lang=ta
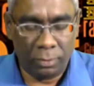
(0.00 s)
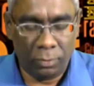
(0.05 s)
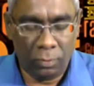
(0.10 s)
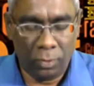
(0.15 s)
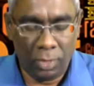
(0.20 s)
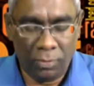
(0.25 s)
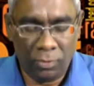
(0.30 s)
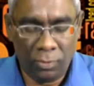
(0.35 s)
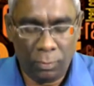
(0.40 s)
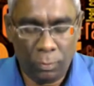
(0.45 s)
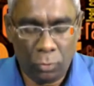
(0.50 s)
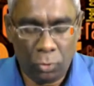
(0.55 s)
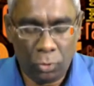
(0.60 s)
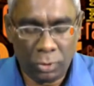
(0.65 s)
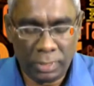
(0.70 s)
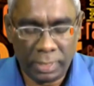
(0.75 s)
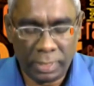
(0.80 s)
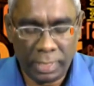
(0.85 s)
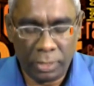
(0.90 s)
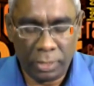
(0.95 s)
உழவும்
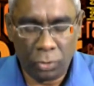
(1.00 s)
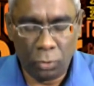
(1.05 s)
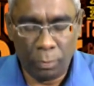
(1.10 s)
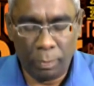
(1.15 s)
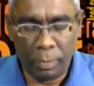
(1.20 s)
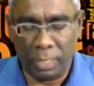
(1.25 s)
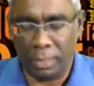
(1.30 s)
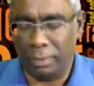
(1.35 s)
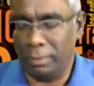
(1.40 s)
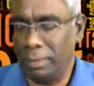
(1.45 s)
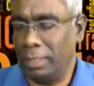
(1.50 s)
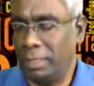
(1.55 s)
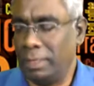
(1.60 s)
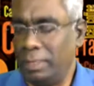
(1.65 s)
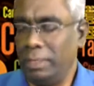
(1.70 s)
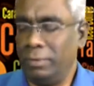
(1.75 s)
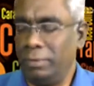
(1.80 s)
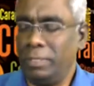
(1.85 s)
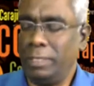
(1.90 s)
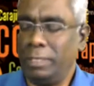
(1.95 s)
மோசடி கும்பல்
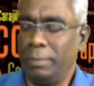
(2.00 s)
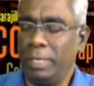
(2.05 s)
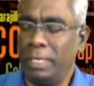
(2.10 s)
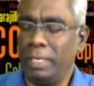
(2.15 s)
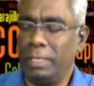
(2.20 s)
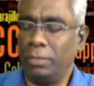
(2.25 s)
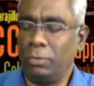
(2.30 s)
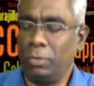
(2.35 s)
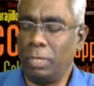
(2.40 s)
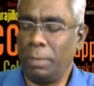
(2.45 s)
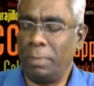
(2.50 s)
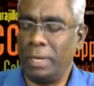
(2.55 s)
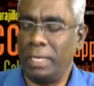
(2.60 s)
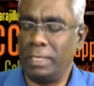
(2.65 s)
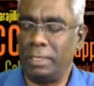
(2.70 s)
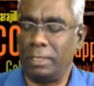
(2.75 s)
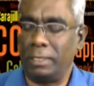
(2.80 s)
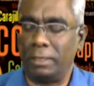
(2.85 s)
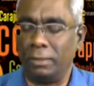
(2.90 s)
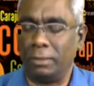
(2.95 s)
இது விஷயமா நேற்று கூட
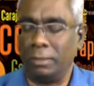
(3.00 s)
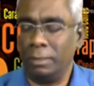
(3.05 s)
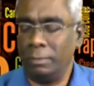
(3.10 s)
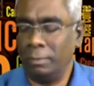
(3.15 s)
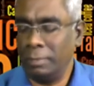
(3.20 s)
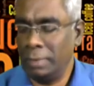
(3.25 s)
பேசியிருந்தோம்